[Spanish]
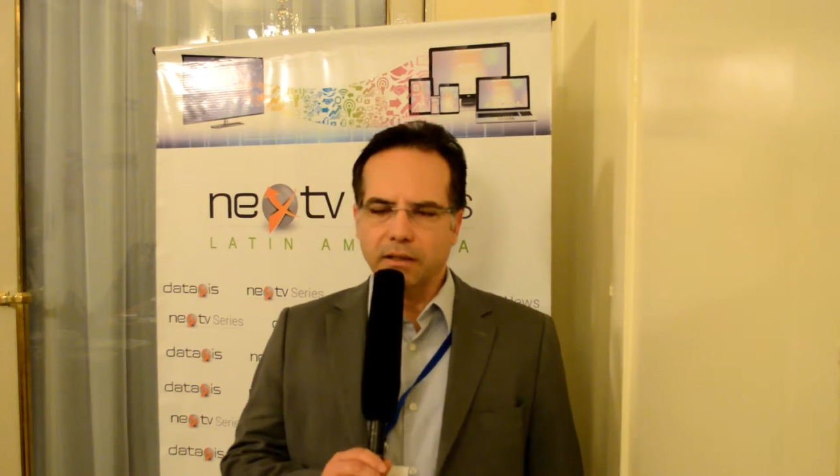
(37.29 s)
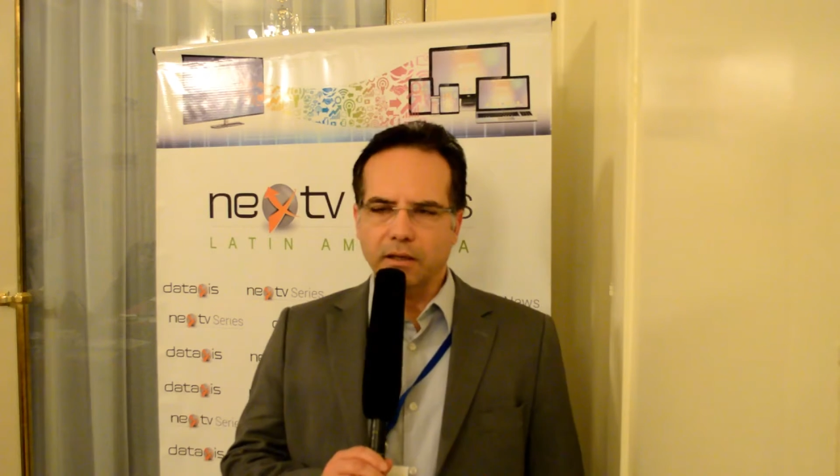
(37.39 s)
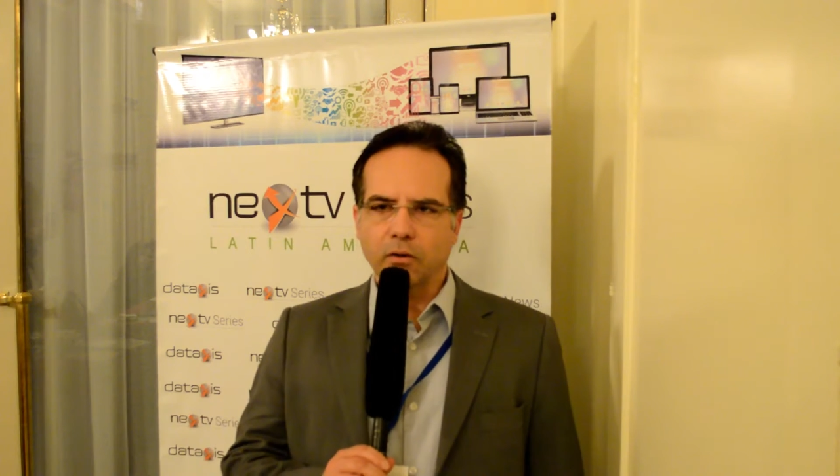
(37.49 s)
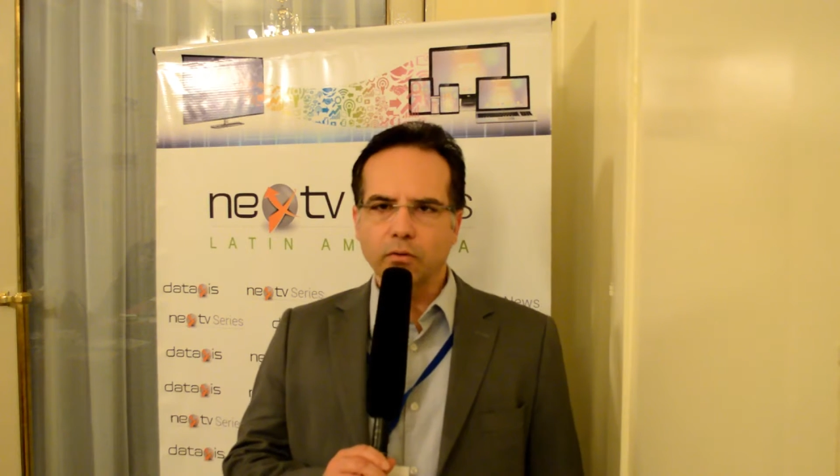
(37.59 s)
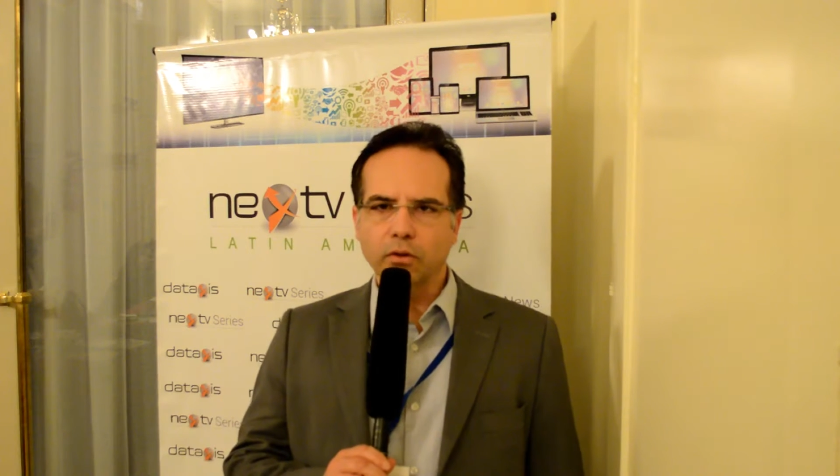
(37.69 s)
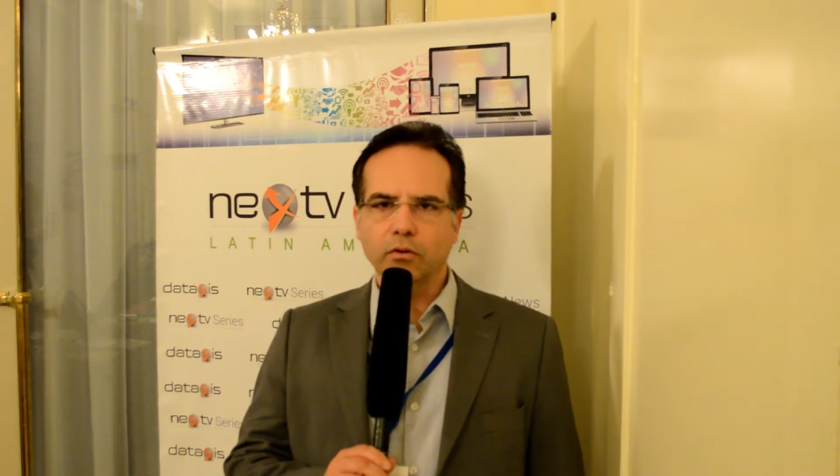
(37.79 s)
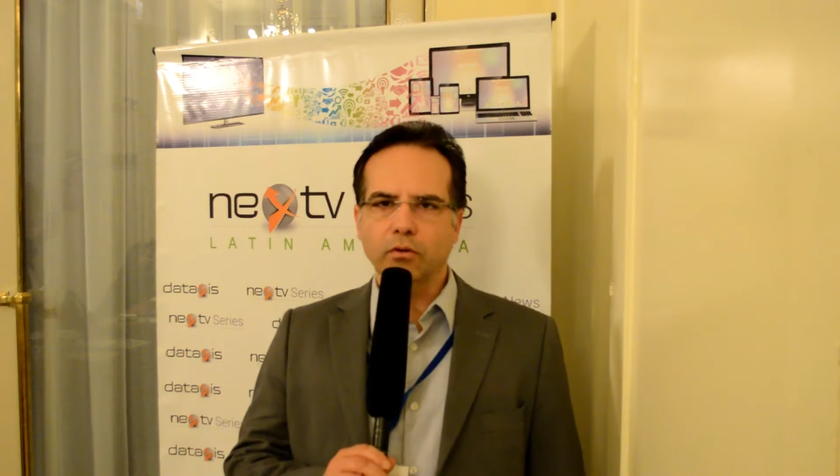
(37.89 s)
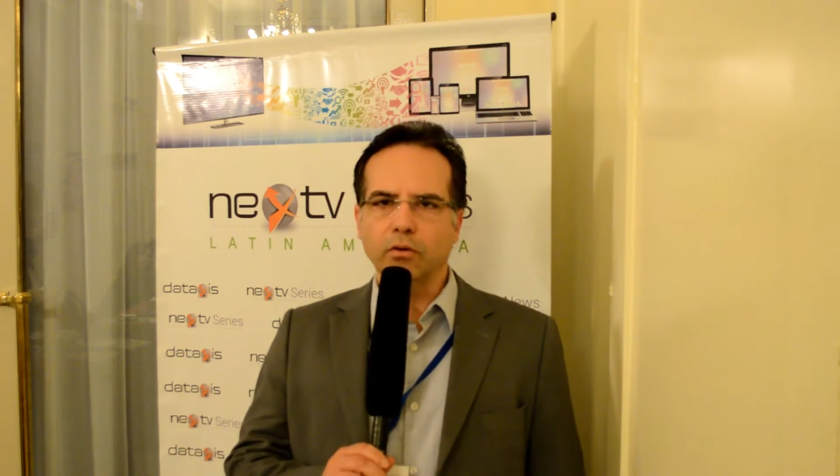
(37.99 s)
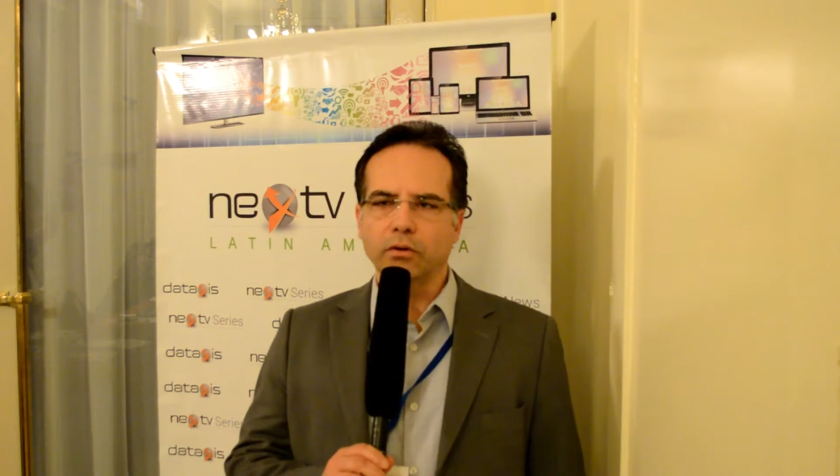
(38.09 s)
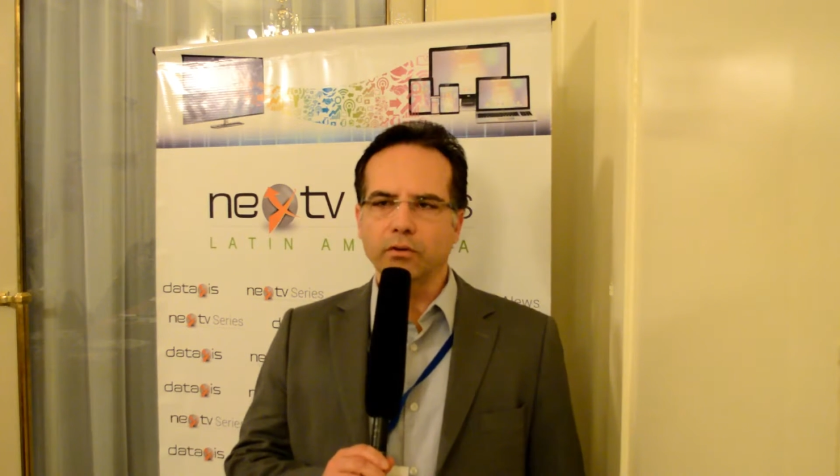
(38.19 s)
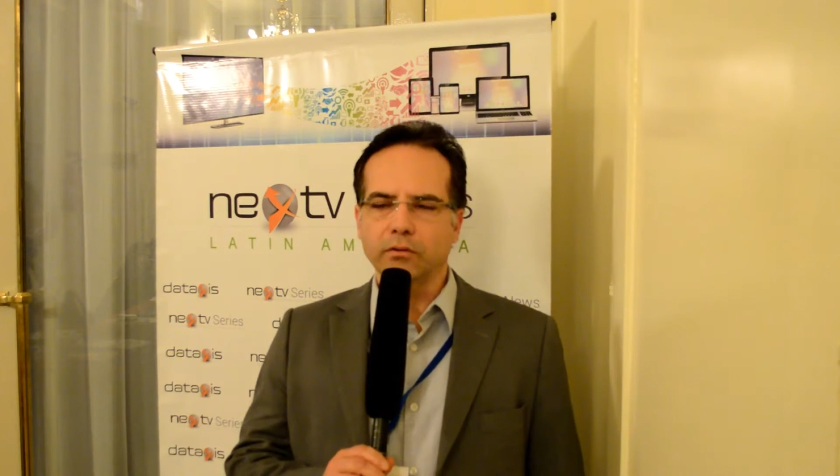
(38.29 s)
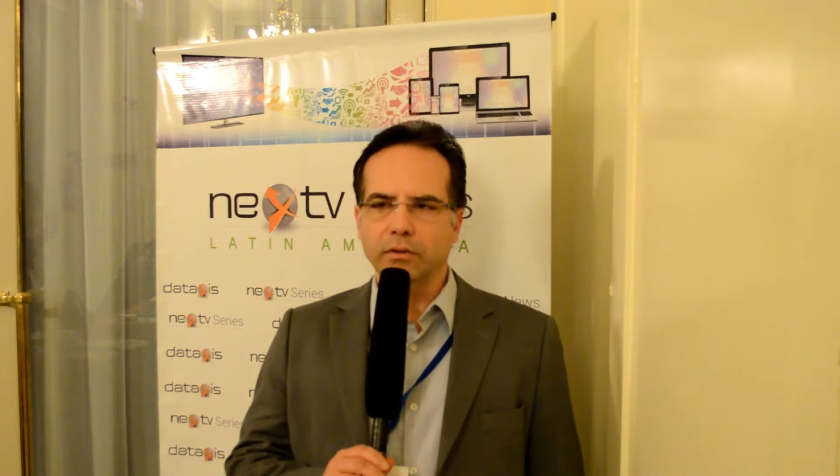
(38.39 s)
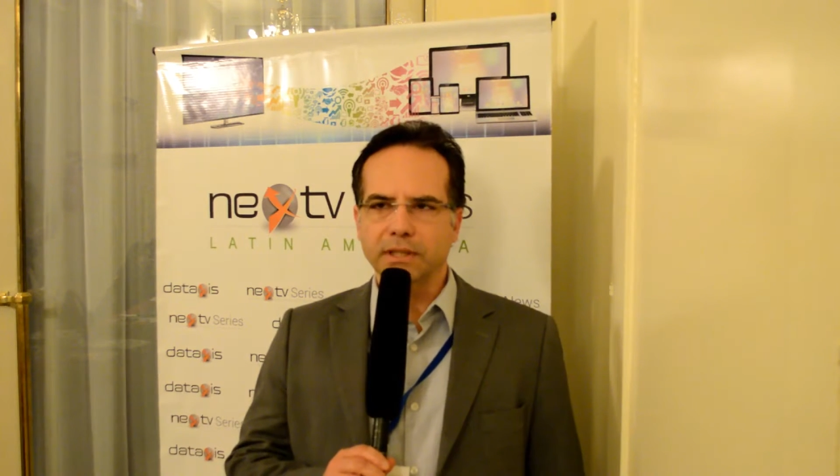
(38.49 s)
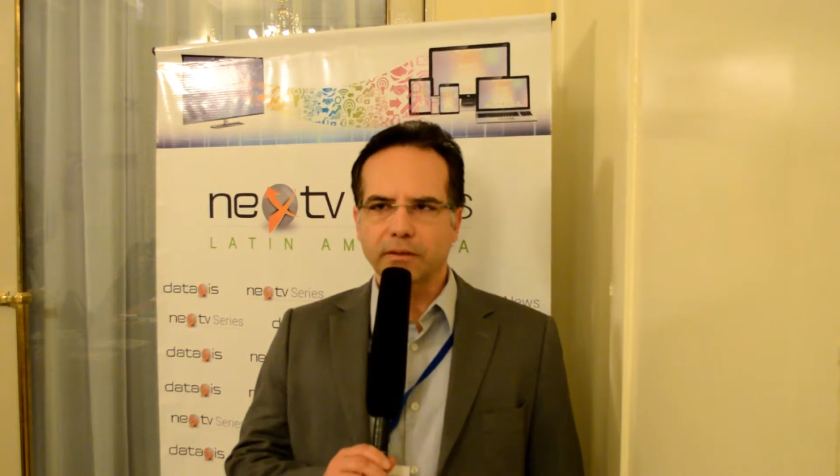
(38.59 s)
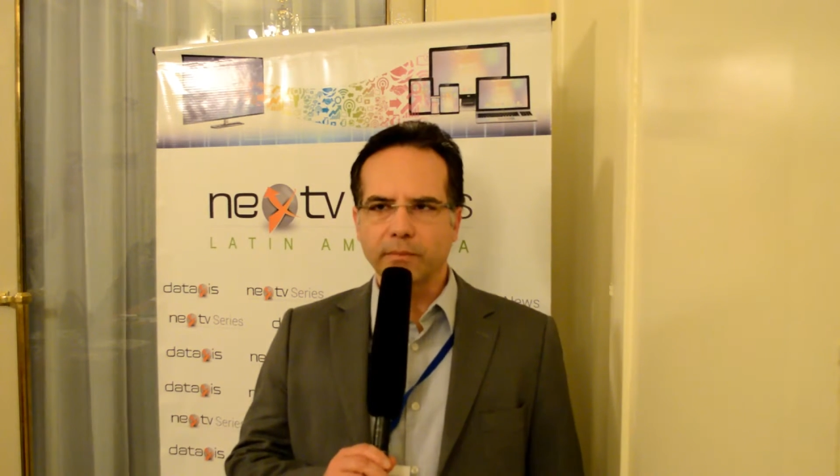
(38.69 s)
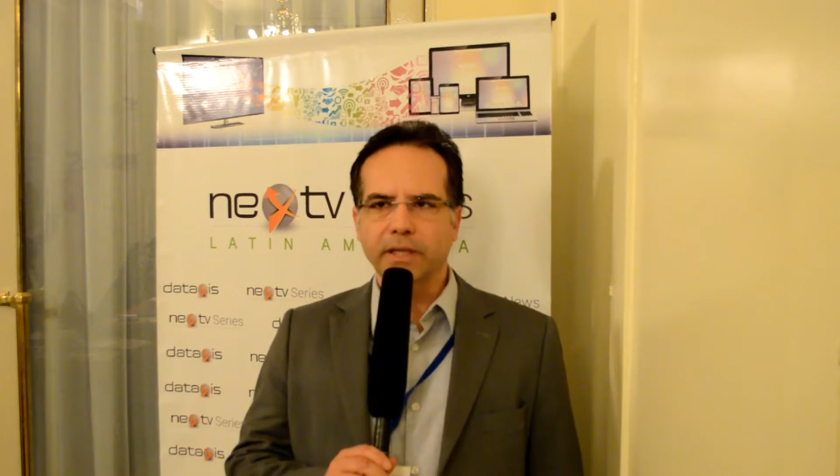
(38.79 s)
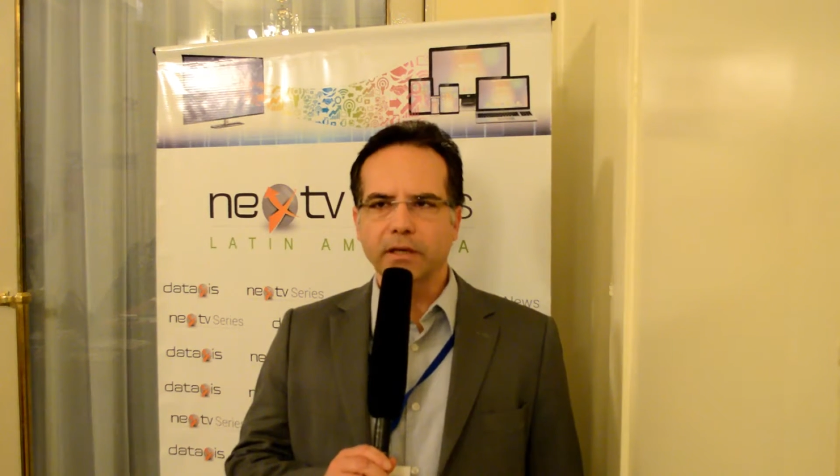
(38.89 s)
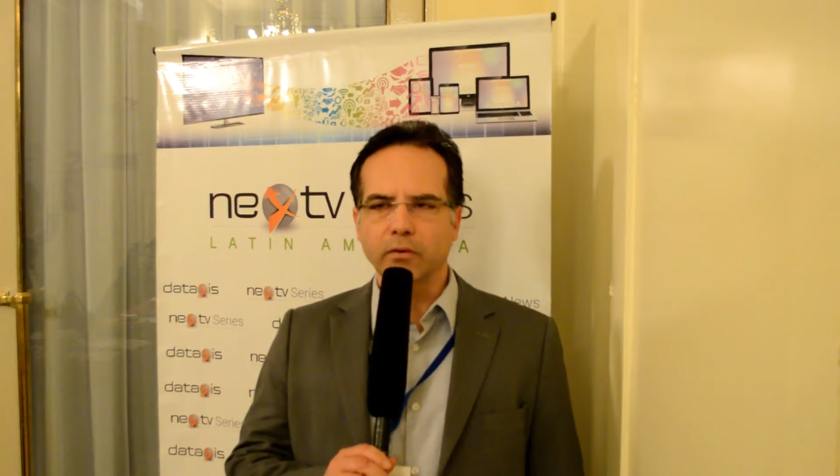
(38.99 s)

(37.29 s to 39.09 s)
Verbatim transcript: junto con exactamente